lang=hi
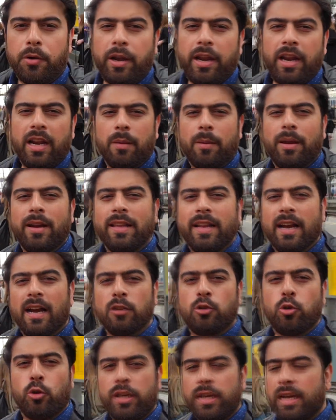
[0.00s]
ट्रेन हमारी
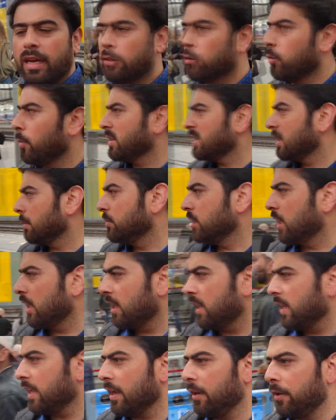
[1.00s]
आ चुकी है तो बस हम
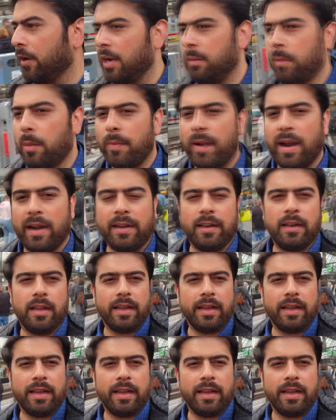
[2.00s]
जाने लगे हैं ट्रेन में बैठने